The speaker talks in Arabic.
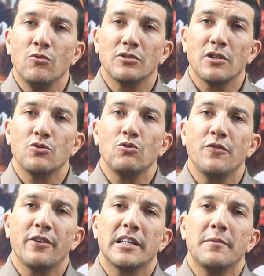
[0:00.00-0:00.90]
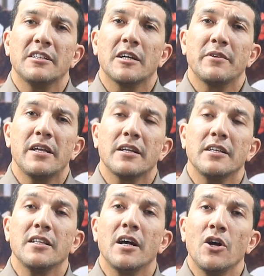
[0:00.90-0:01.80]
وانتظرونا في خدمات اخباريه
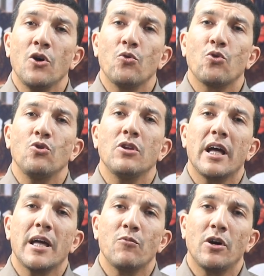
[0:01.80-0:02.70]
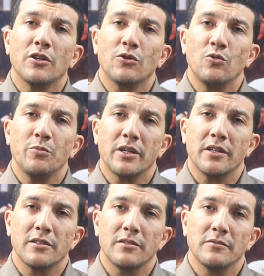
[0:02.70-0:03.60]
جديده وكل عام وحضراتكم بخير